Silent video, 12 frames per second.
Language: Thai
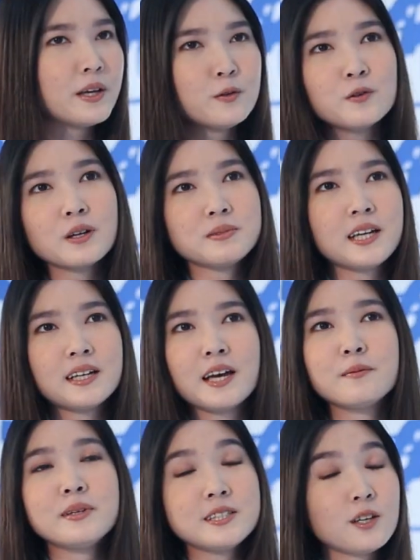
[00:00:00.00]
มายุ่งกับฉัน
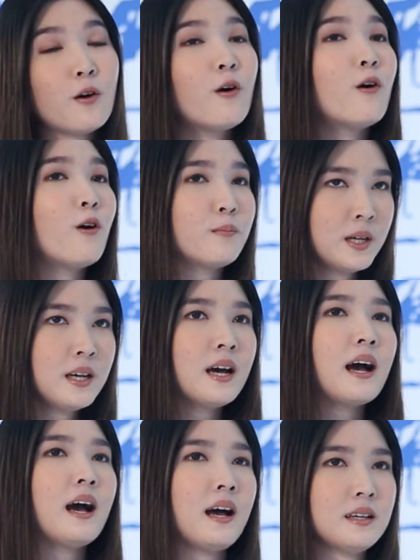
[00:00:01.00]
นะไม่ชอบ
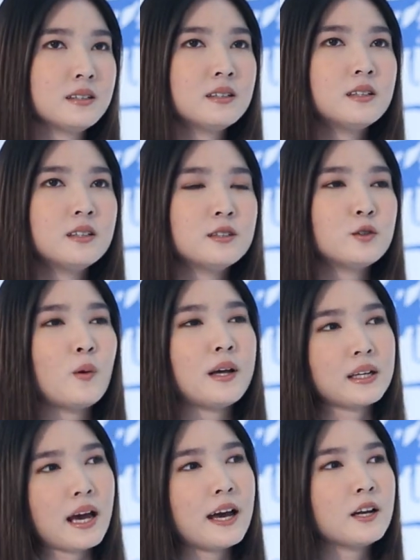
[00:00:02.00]
ค่ะส่ว
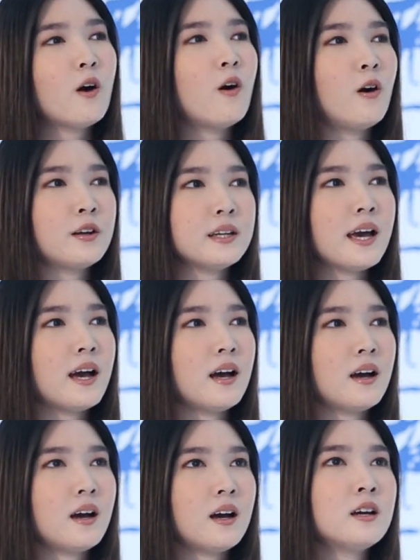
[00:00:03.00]
นการหอนเนี่ย
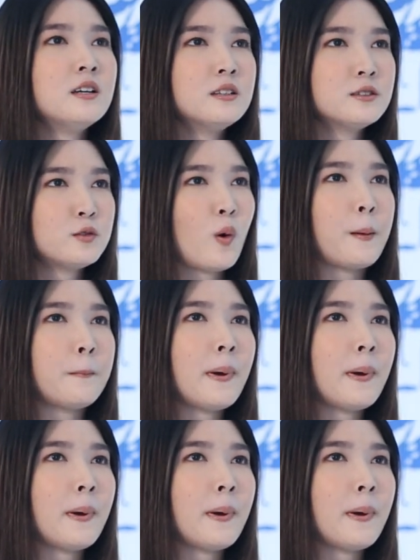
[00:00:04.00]
ส่วน